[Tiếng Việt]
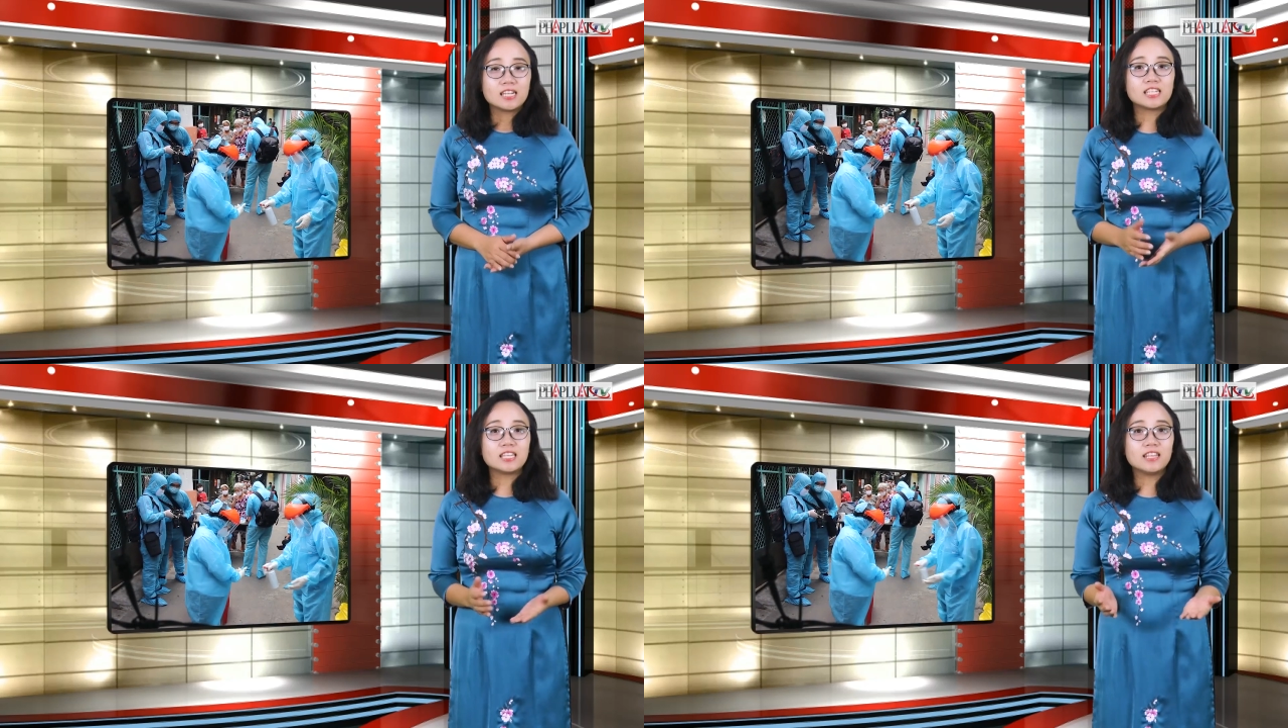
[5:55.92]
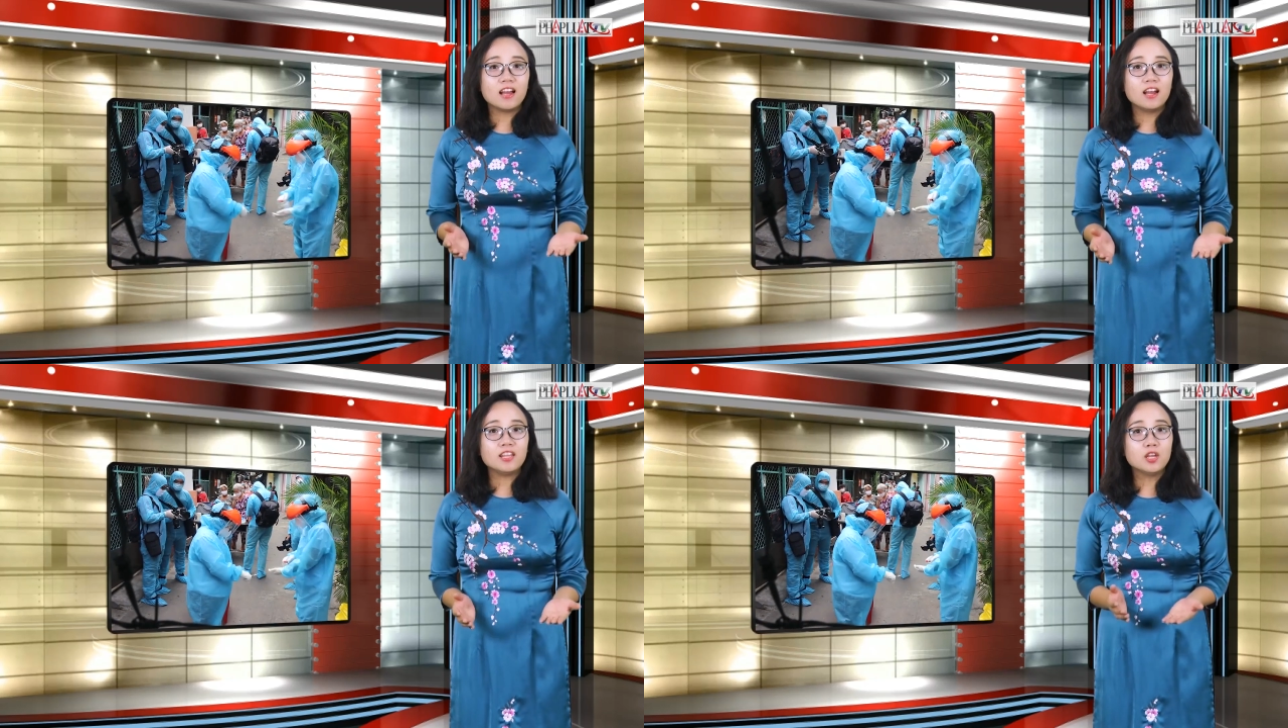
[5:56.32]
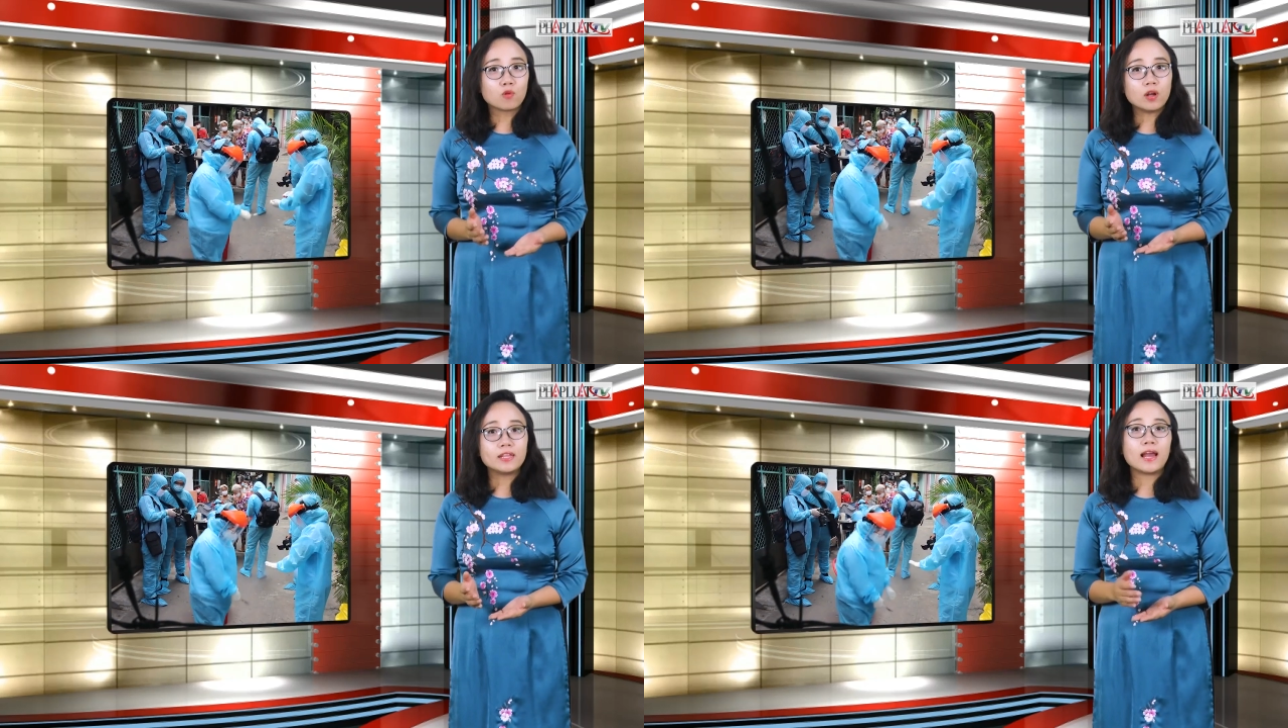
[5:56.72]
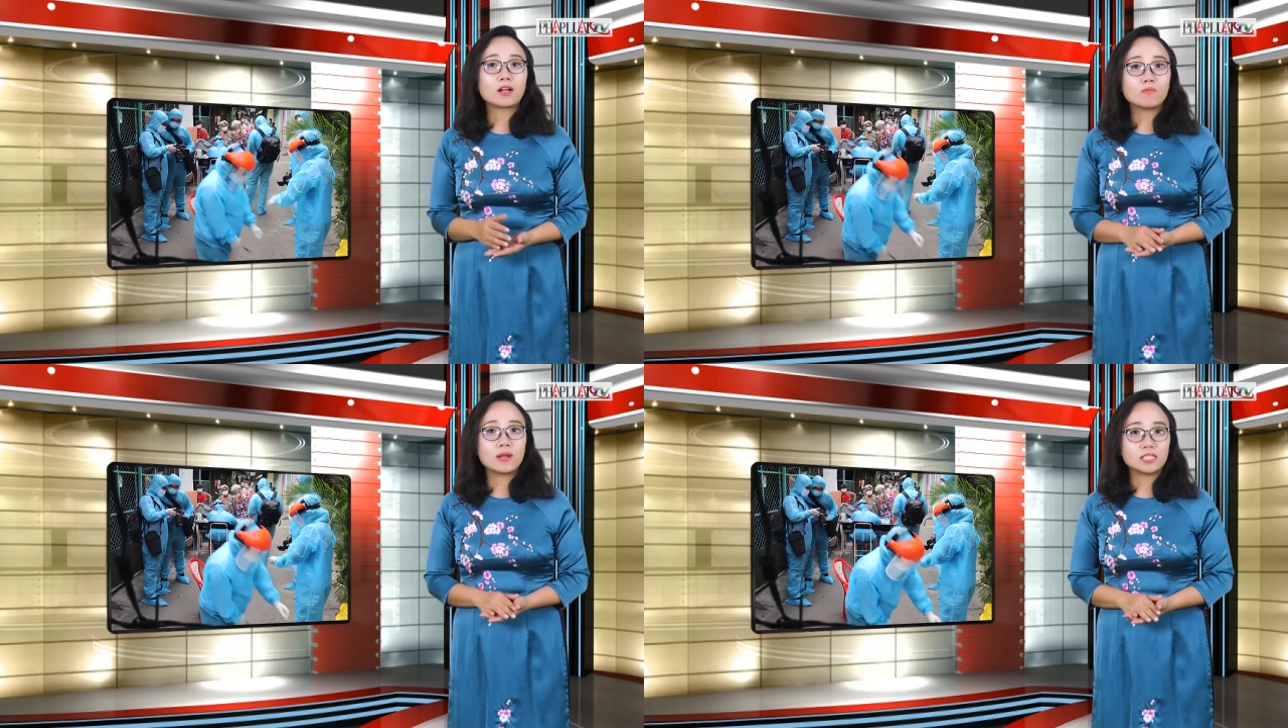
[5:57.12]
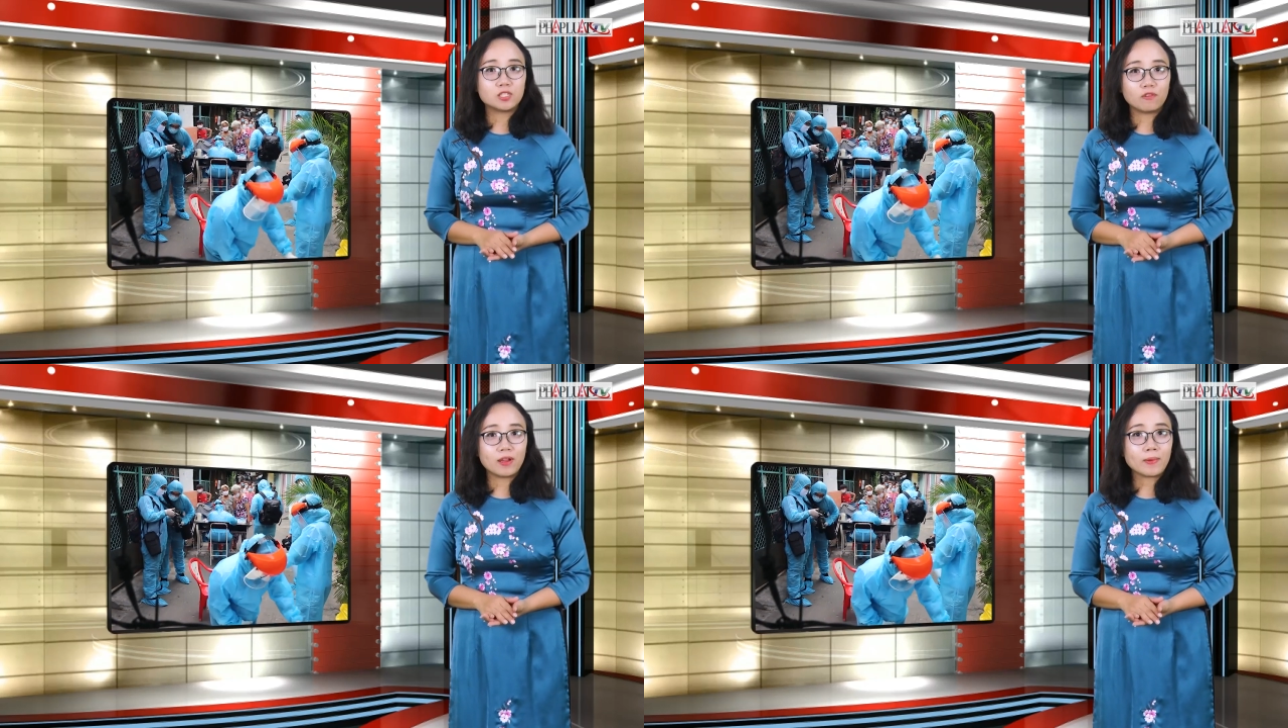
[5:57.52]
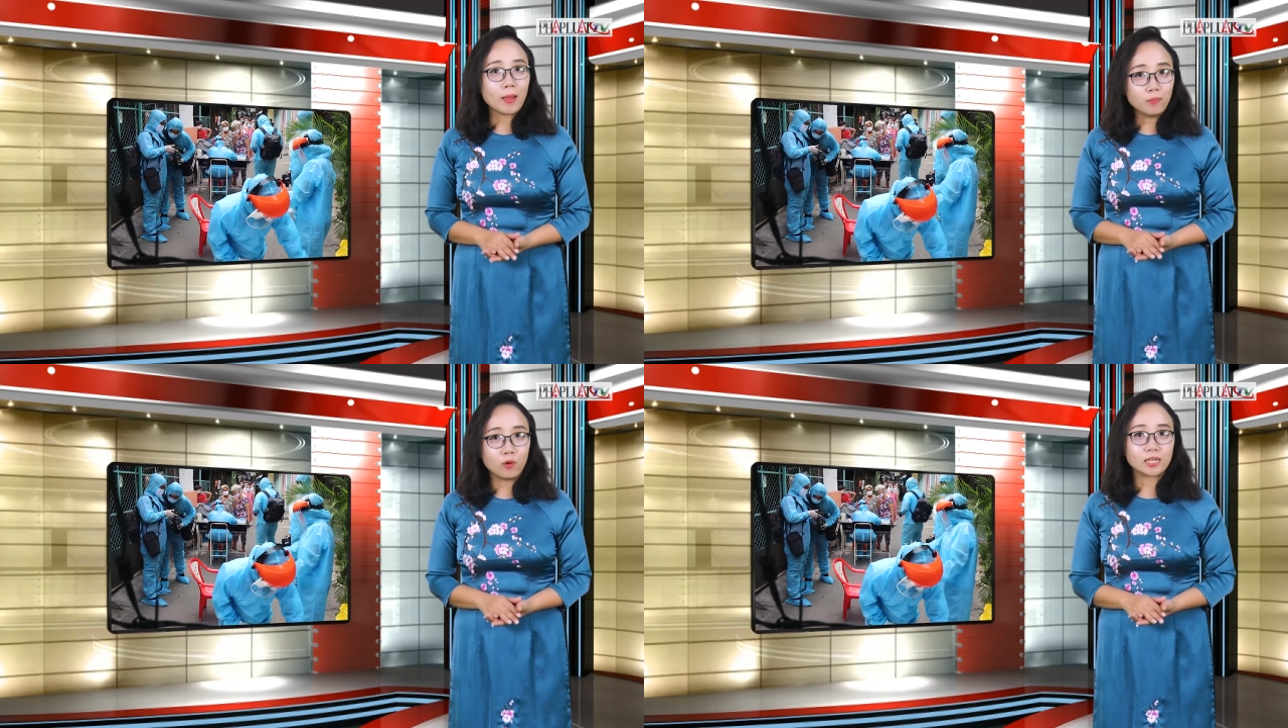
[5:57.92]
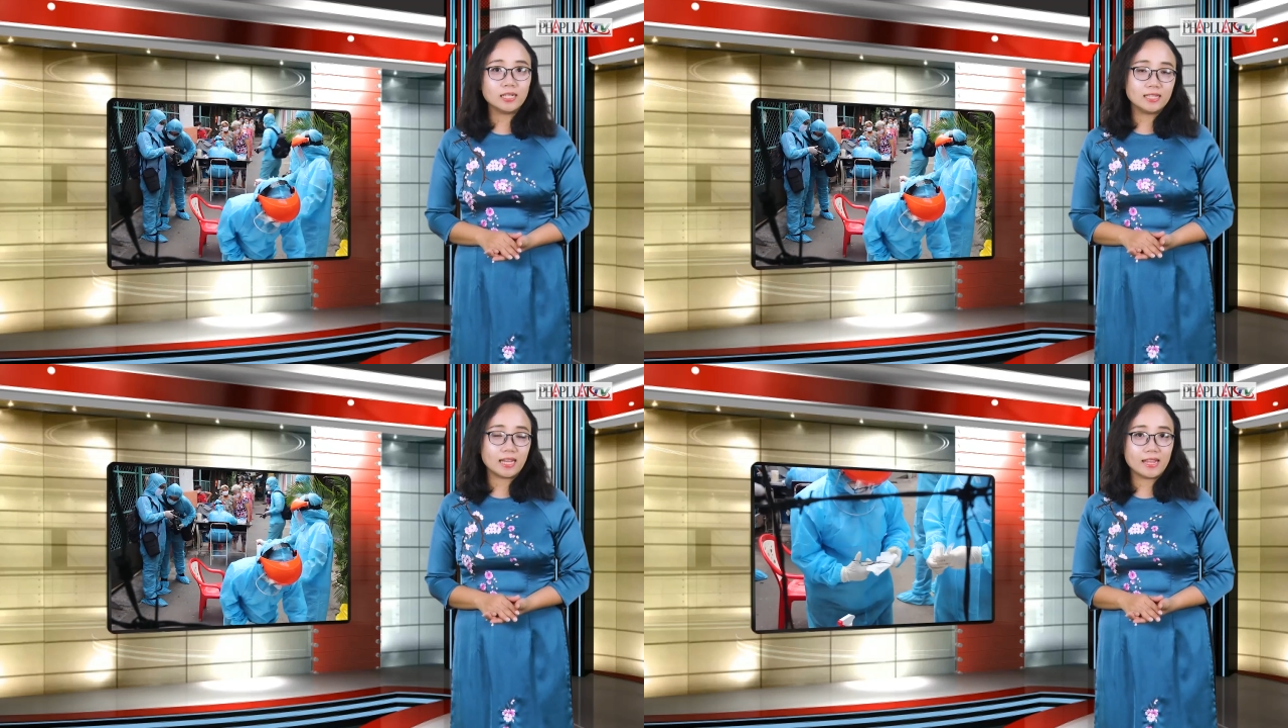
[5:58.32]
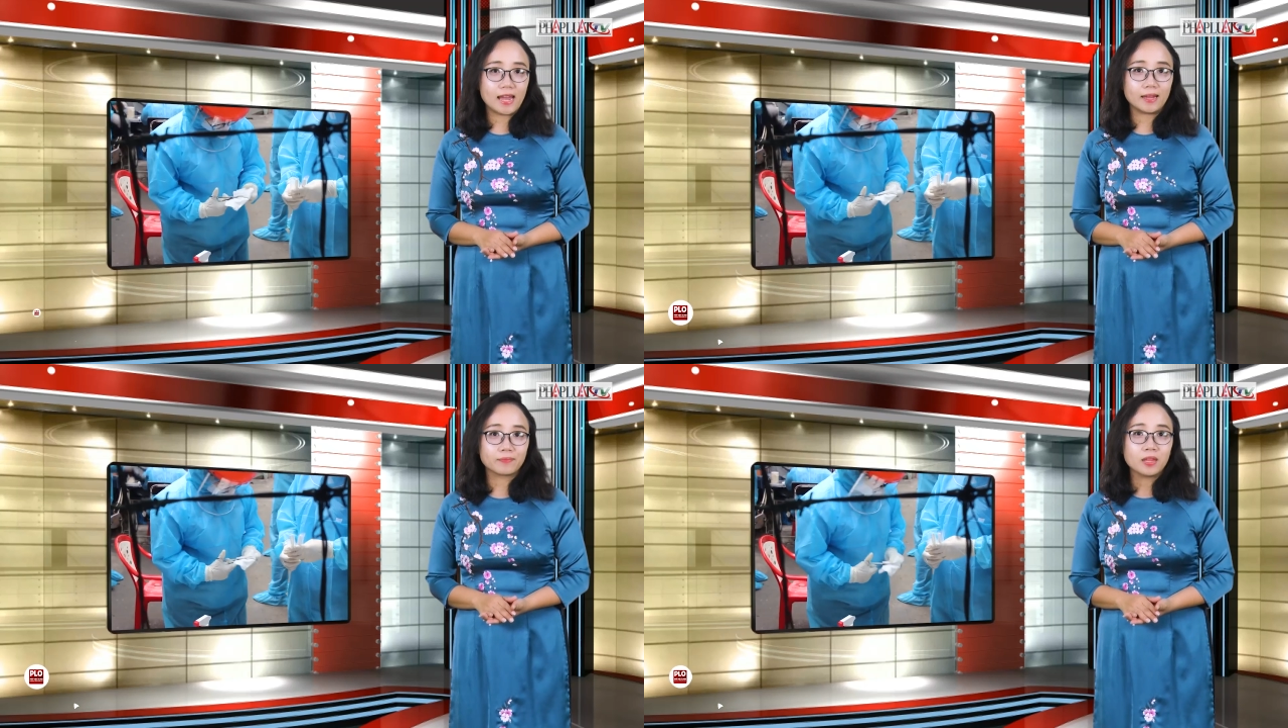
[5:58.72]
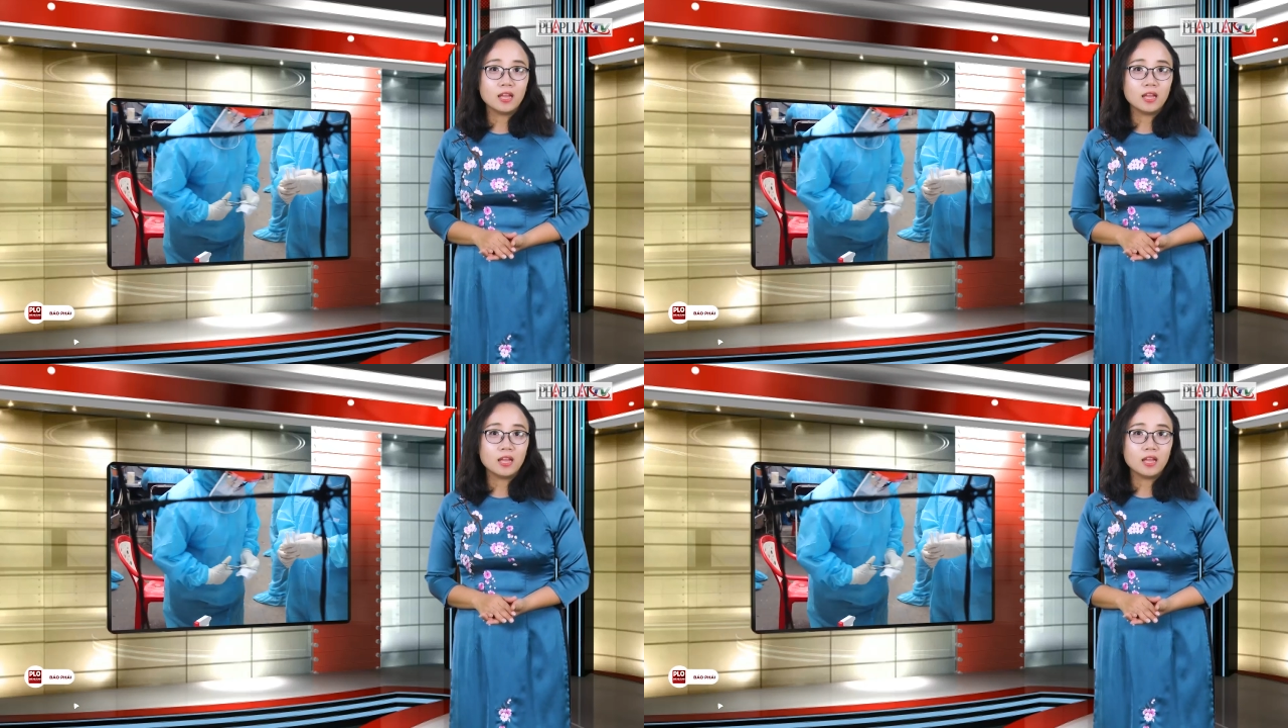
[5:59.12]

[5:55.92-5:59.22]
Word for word: Trên thế giới, nhiều quốc gia cũng đã cho phép F1 cách ly tại nhà.